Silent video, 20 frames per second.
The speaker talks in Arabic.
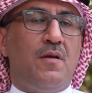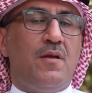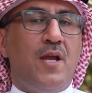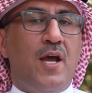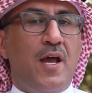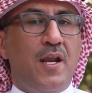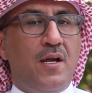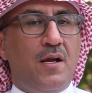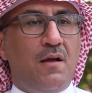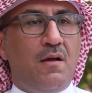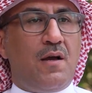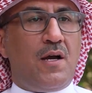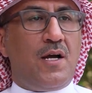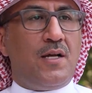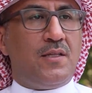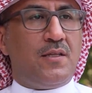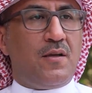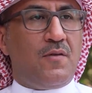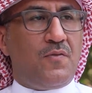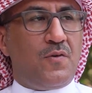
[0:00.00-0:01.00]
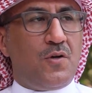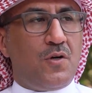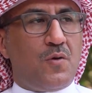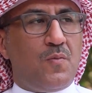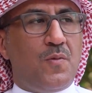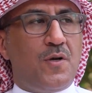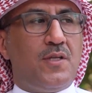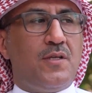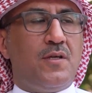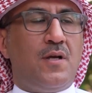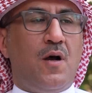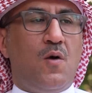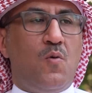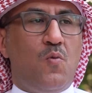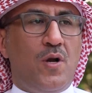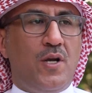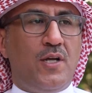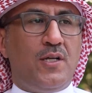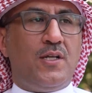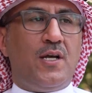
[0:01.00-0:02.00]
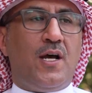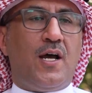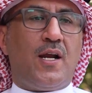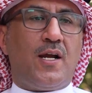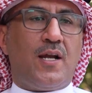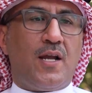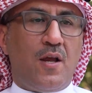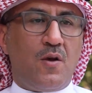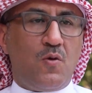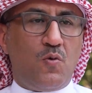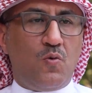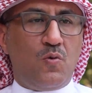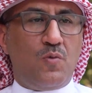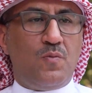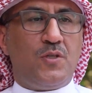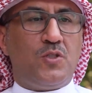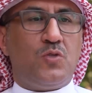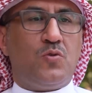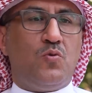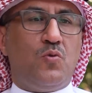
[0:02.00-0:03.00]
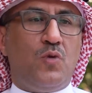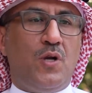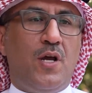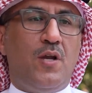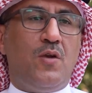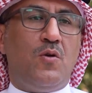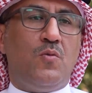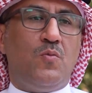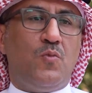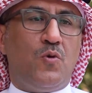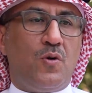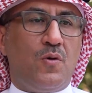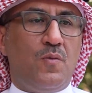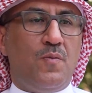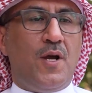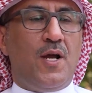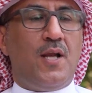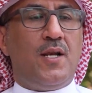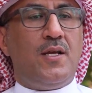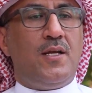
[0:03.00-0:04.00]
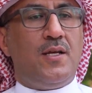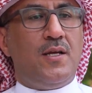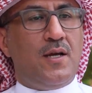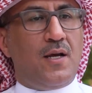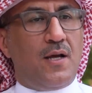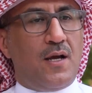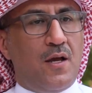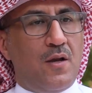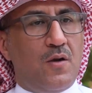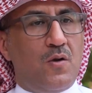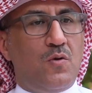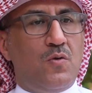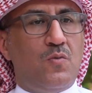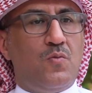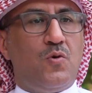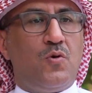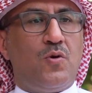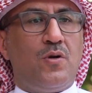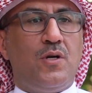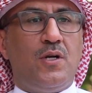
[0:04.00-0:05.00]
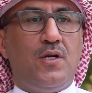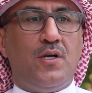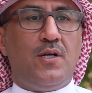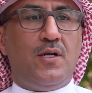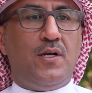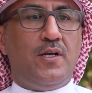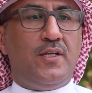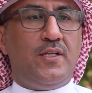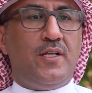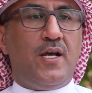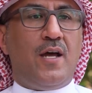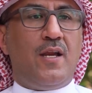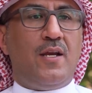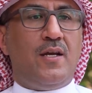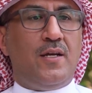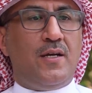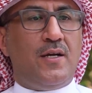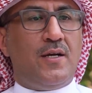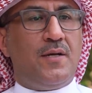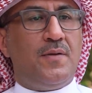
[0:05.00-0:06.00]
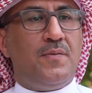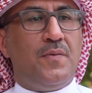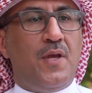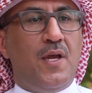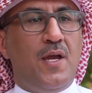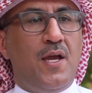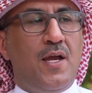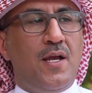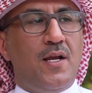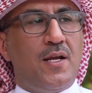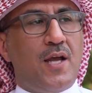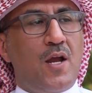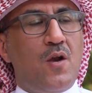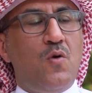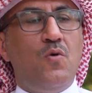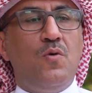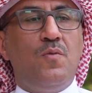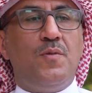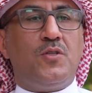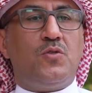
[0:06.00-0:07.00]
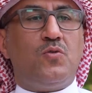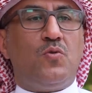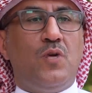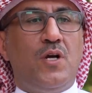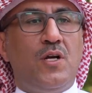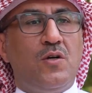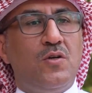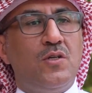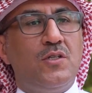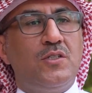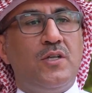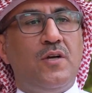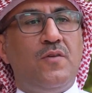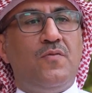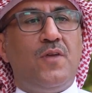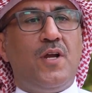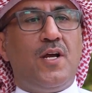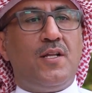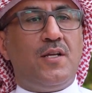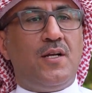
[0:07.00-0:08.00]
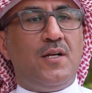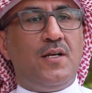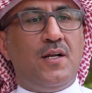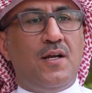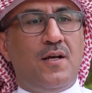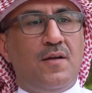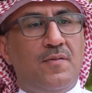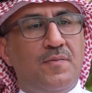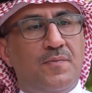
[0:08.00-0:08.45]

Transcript: يعني حتى في حقبة أول إدارة كان هو المسؤول عن الأمور المالية عن الأمور الإدارية كان هو المسؤول عن كل شيء في نادي الهلال